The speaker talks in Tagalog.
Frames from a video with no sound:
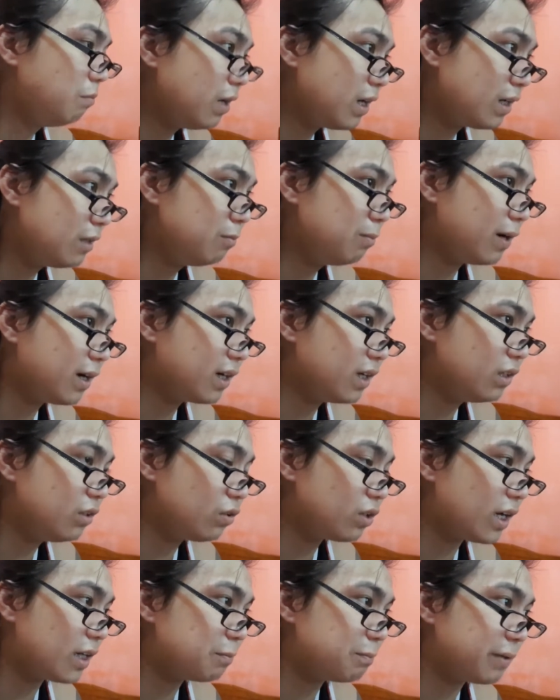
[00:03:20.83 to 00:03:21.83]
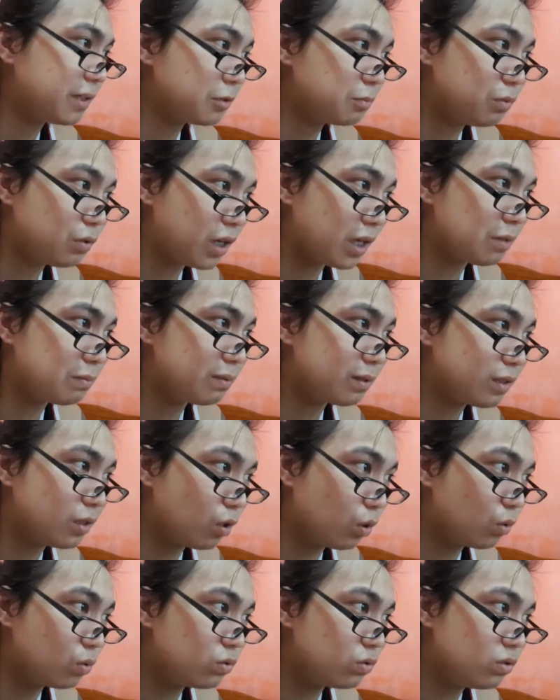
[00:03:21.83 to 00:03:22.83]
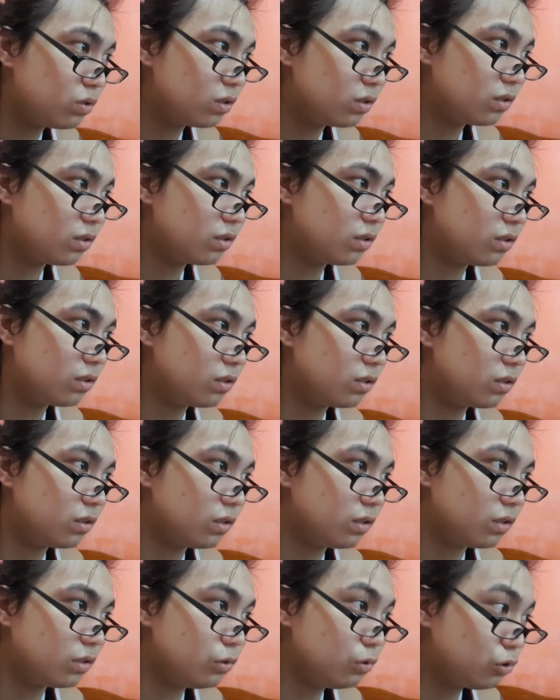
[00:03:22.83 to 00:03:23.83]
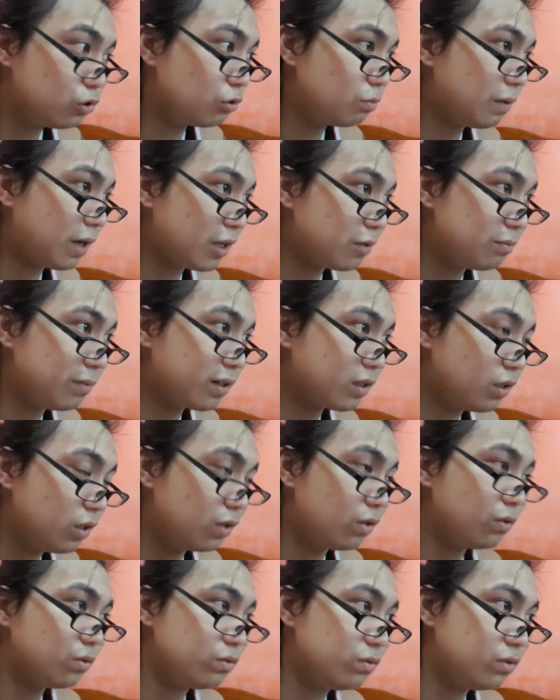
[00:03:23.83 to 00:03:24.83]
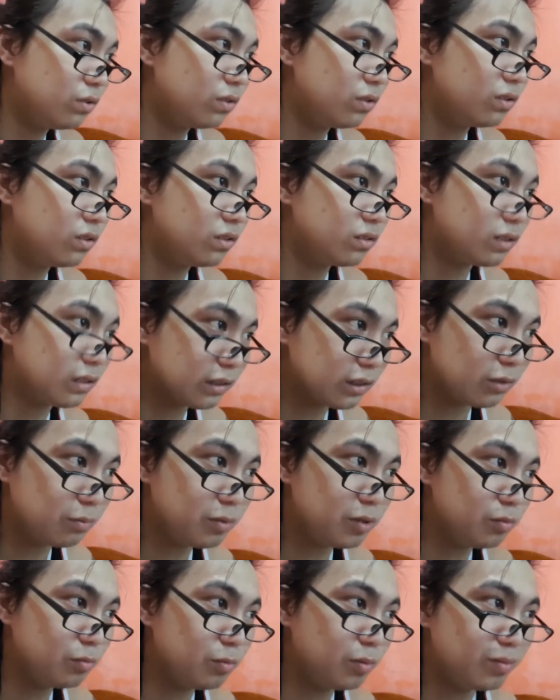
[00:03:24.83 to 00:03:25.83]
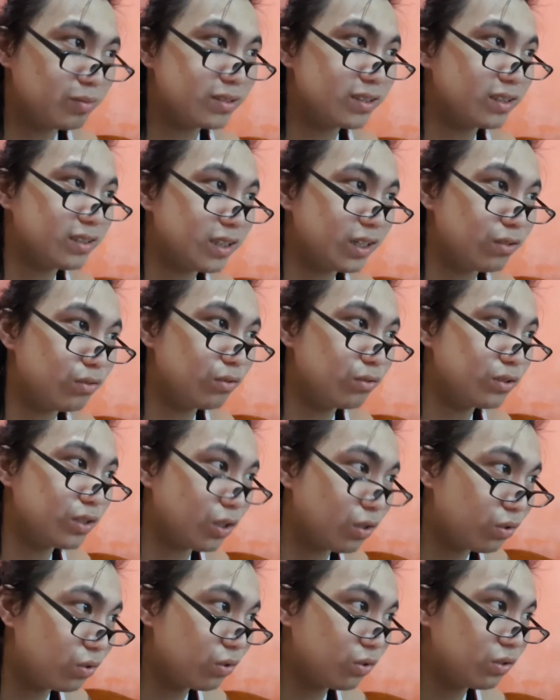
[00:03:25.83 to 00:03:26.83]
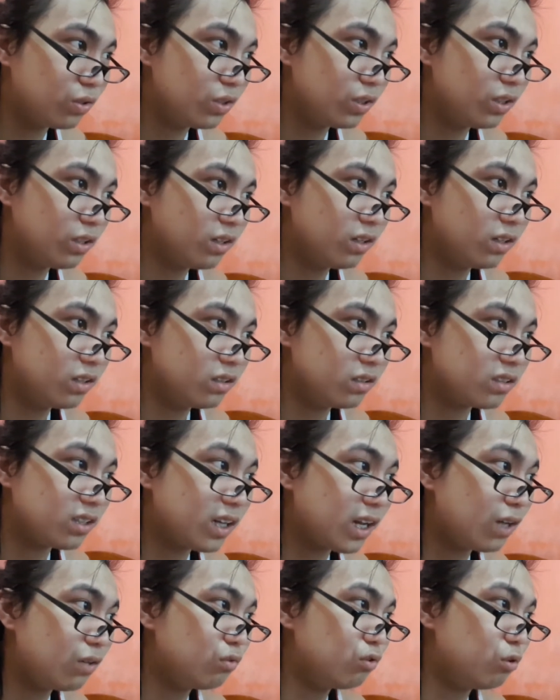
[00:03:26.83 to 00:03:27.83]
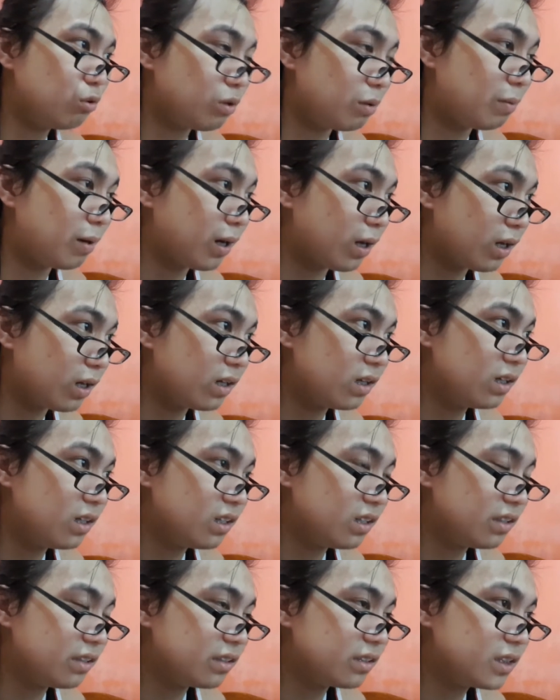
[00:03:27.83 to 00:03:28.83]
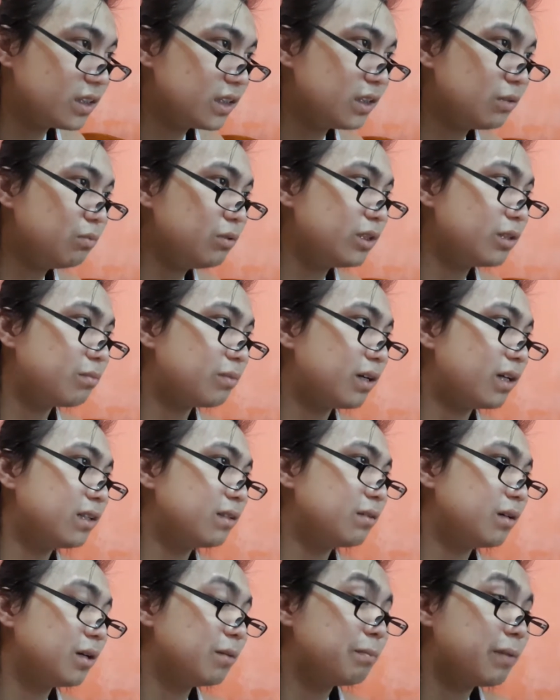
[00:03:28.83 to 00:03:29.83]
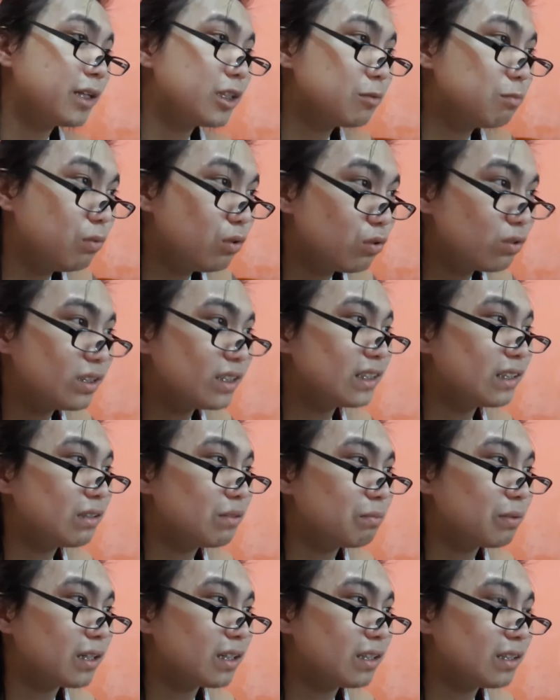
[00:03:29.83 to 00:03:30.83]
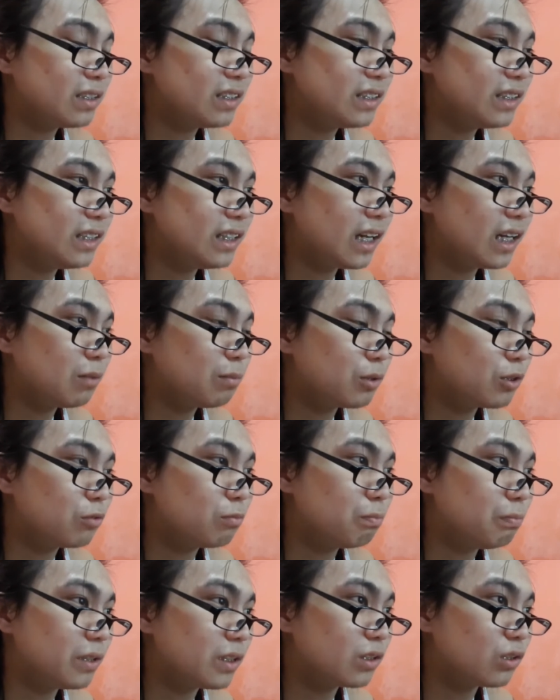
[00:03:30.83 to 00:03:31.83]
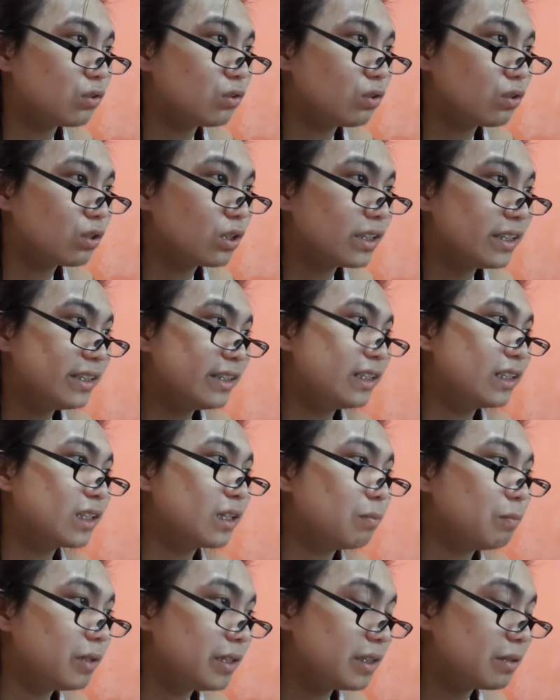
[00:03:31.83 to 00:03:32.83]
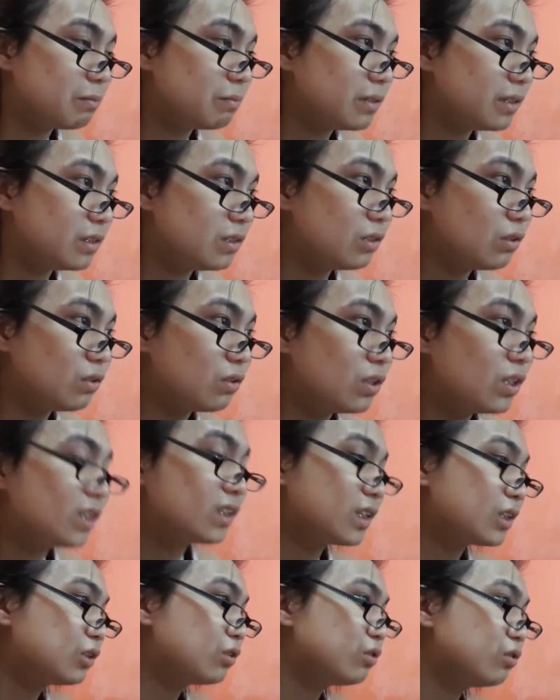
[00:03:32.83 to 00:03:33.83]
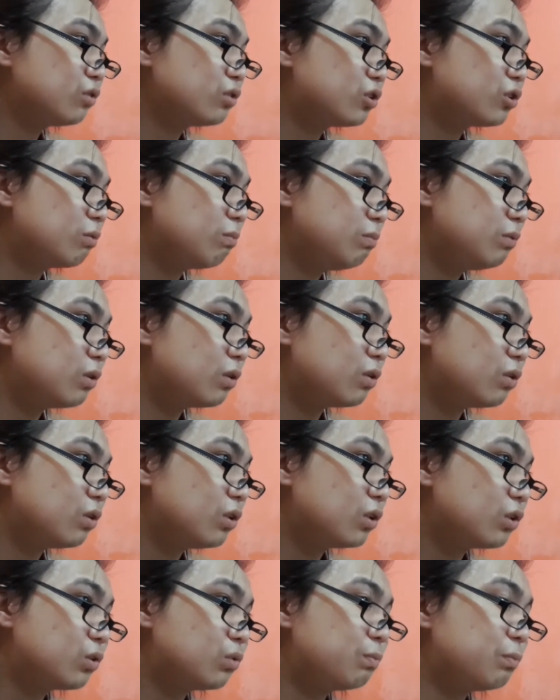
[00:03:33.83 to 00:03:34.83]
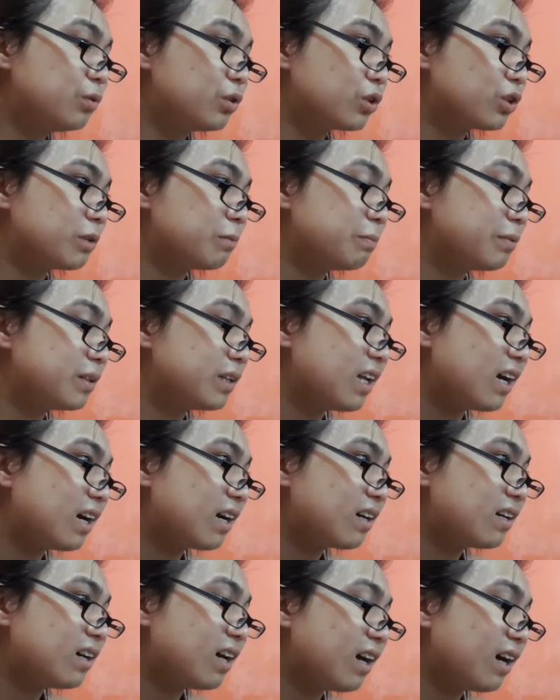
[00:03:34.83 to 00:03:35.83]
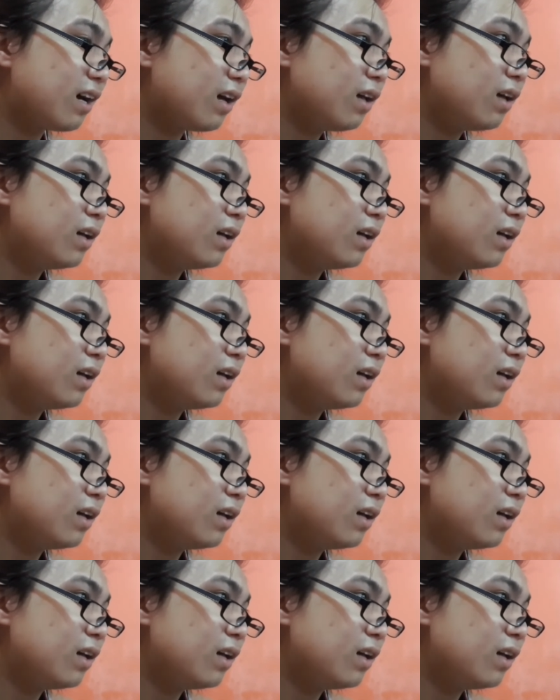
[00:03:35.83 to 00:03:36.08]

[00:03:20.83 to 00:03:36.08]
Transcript: bagal-bagal lo kahit Facebook kayo mag-load. YouTube ay mag-load, sasabi yung magda-download ako, sira ulo ka ba? Tikita mo naman, Facebook ni, pa, hindi nalabas yung picture, hindi nag-play ng video. Tapos yung YouTube nyo, 240p lang, ha?